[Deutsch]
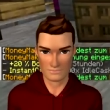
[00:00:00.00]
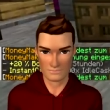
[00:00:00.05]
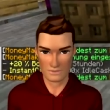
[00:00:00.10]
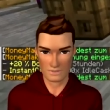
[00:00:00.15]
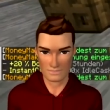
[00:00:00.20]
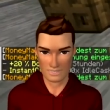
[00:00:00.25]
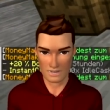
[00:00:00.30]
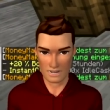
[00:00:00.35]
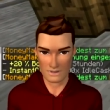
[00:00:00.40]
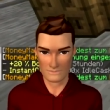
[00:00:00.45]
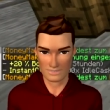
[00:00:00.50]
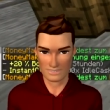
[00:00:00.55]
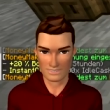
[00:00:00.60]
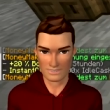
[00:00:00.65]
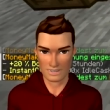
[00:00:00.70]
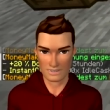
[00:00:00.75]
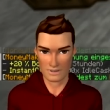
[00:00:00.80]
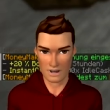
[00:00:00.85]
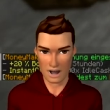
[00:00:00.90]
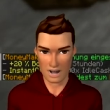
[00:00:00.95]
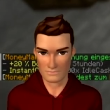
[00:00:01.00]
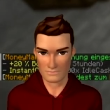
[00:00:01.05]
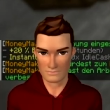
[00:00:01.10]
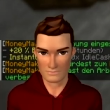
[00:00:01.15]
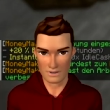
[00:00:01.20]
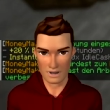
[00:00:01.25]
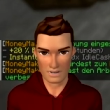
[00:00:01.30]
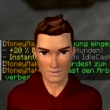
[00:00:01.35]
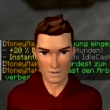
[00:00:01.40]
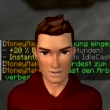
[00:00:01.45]
jetzt können wir hier gleich
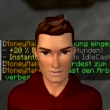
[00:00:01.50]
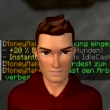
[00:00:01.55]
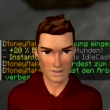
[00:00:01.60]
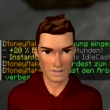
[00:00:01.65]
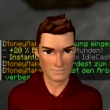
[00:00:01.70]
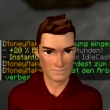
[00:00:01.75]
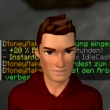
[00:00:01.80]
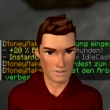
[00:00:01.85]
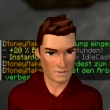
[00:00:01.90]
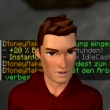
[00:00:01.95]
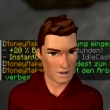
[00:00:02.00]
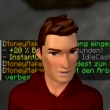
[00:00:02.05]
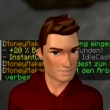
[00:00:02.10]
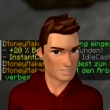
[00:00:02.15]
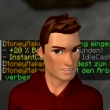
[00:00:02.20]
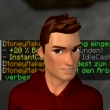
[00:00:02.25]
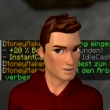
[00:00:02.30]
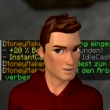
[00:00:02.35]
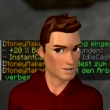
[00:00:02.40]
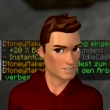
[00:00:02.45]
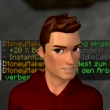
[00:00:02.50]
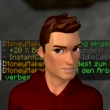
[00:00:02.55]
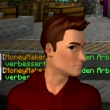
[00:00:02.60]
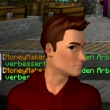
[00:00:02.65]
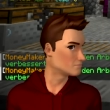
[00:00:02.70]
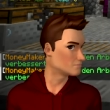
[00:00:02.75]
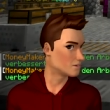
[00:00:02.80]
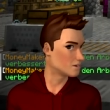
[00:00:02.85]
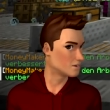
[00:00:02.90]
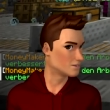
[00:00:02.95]
nochmal unser Grill
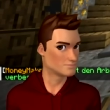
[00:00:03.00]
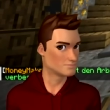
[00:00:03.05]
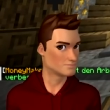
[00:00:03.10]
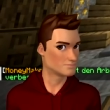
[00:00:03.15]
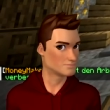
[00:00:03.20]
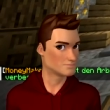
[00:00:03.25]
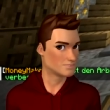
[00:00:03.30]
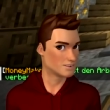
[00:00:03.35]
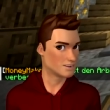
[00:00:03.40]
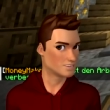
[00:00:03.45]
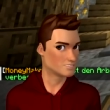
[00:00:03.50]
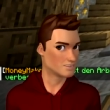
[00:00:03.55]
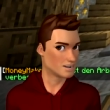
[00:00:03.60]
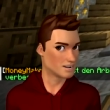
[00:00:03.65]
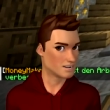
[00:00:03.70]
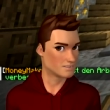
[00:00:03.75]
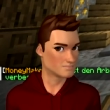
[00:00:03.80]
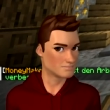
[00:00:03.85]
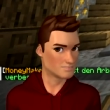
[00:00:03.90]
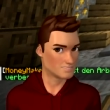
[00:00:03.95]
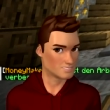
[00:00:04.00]
raushauen. Geil. Echt, echt